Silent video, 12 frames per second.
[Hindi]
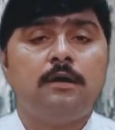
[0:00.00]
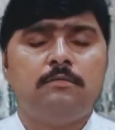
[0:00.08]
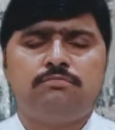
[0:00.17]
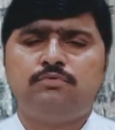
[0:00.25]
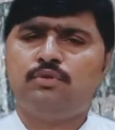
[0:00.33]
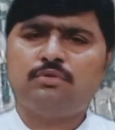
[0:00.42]

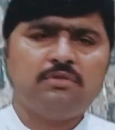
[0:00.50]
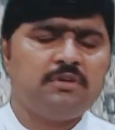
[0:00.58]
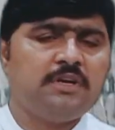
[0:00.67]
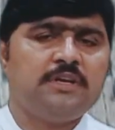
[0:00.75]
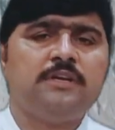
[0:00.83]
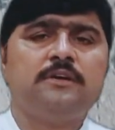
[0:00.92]
अब दोनों
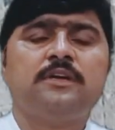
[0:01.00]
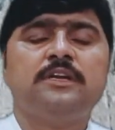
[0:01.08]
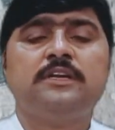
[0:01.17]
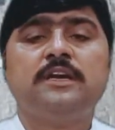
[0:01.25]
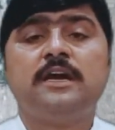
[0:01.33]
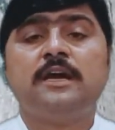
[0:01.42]
एरिए के
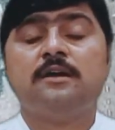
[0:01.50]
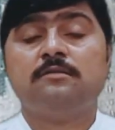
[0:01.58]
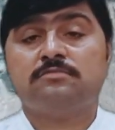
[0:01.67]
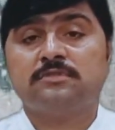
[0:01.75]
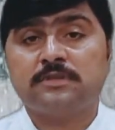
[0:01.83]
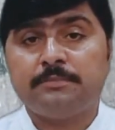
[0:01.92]
लिए है
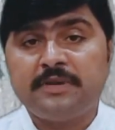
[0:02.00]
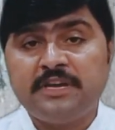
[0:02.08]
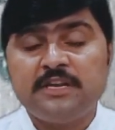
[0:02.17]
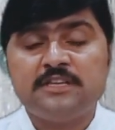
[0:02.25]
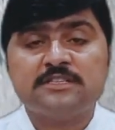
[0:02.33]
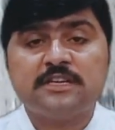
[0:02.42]

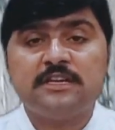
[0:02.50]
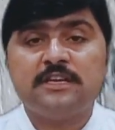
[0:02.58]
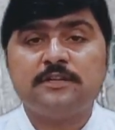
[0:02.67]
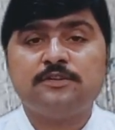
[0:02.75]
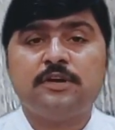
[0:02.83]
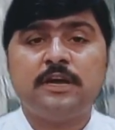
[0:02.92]
ज़मीन इसके
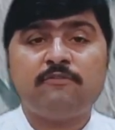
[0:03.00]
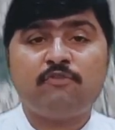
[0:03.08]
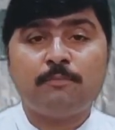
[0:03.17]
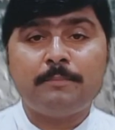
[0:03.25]
लिए जो है वो